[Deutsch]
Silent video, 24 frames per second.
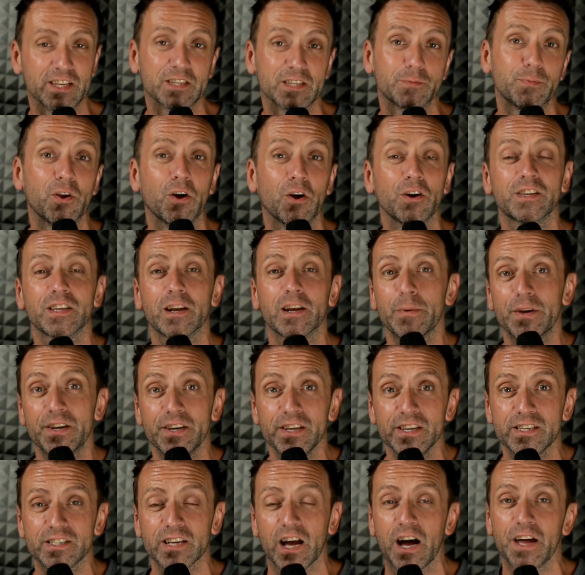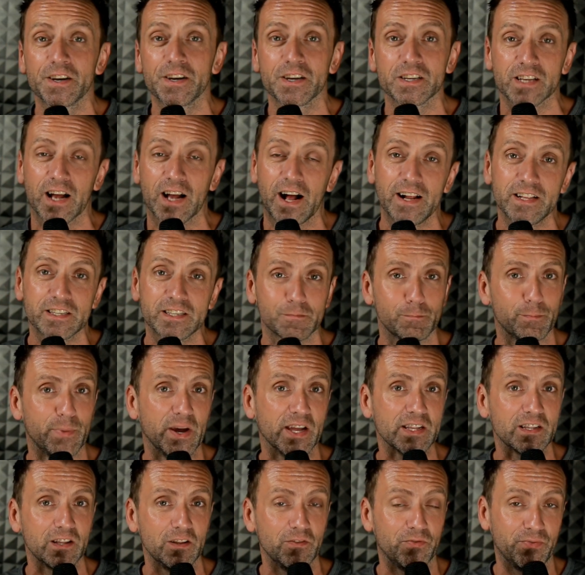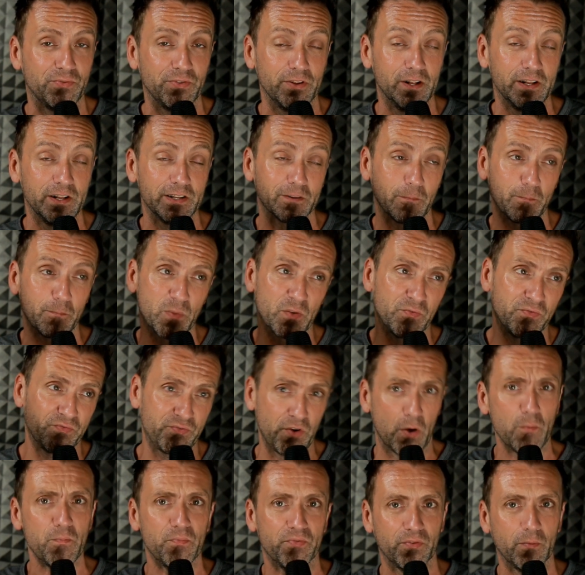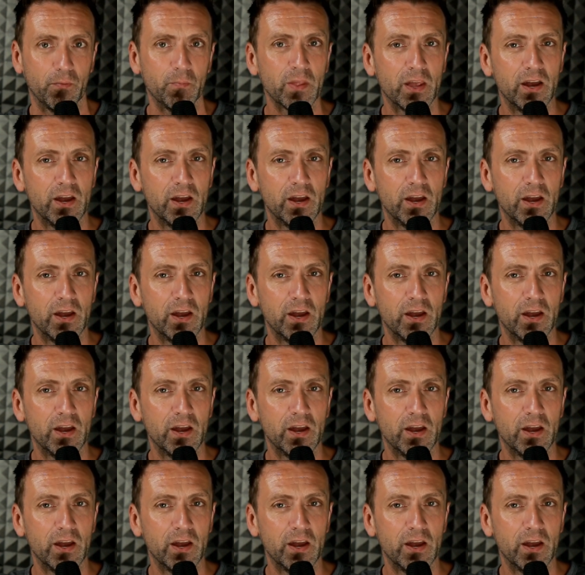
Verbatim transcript: Das bedeutet aber nichts anderes als Battlefield 5